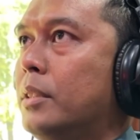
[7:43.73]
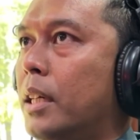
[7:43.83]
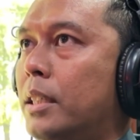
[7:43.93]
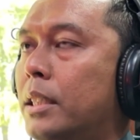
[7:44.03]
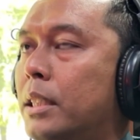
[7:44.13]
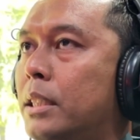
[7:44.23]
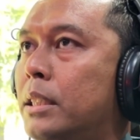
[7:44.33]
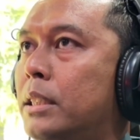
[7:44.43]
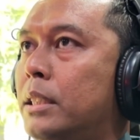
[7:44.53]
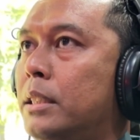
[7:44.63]

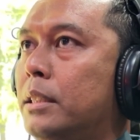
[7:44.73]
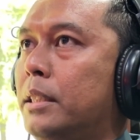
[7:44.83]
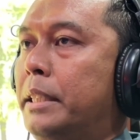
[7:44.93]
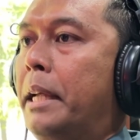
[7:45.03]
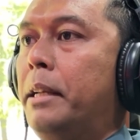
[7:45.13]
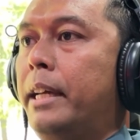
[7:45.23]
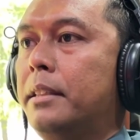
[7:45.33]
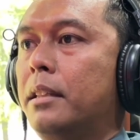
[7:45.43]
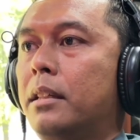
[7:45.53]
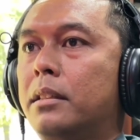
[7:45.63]
Uh, kita
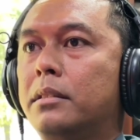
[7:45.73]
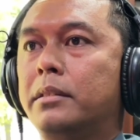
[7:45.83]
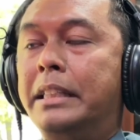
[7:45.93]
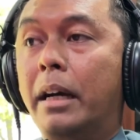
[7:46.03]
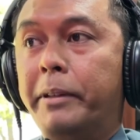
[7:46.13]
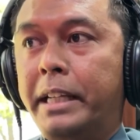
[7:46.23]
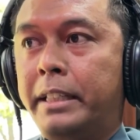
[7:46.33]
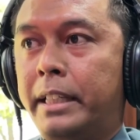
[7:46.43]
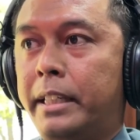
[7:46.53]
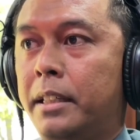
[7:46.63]
lihat tindak
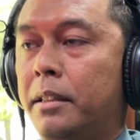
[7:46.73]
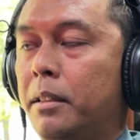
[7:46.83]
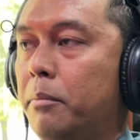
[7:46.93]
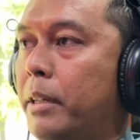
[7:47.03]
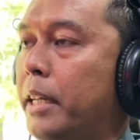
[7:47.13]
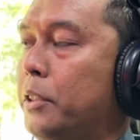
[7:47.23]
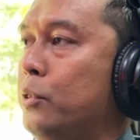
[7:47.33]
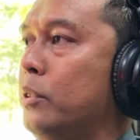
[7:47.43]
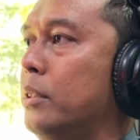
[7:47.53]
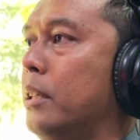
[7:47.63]
pidananya, Bang
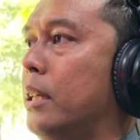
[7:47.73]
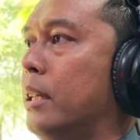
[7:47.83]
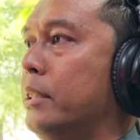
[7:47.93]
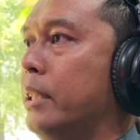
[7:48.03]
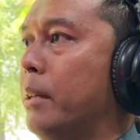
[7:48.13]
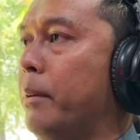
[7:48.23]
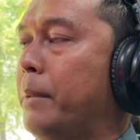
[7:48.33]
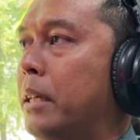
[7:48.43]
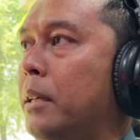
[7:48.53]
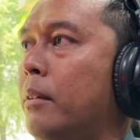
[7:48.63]
Erjun. Uh, jika
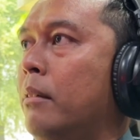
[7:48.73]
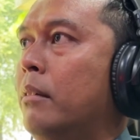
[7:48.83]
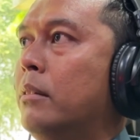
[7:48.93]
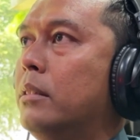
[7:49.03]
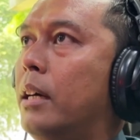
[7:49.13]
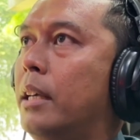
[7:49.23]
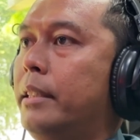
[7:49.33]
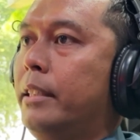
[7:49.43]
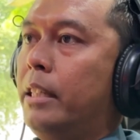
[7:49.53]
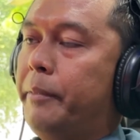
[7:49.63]
memang
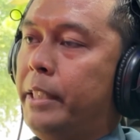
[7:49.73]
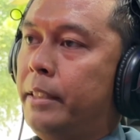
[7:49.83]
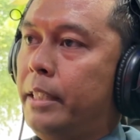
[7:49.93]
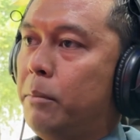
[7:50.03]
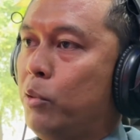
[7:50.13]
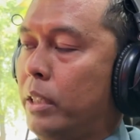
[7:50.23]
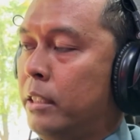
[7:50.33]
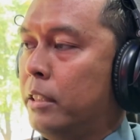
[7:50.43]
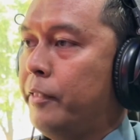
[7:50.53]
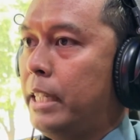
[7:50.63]
ada tindak pidana yang
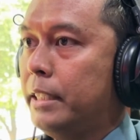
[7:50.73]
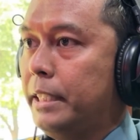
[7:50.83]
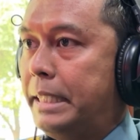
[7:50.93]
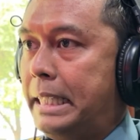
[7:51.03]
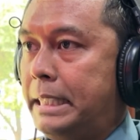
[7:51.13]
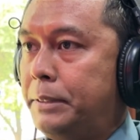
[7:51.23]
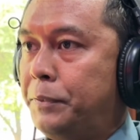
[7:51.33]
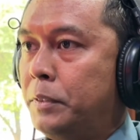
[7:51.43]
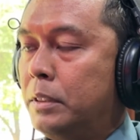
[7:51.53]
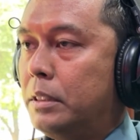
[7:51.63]
merupakan kewenangan kita, hmm.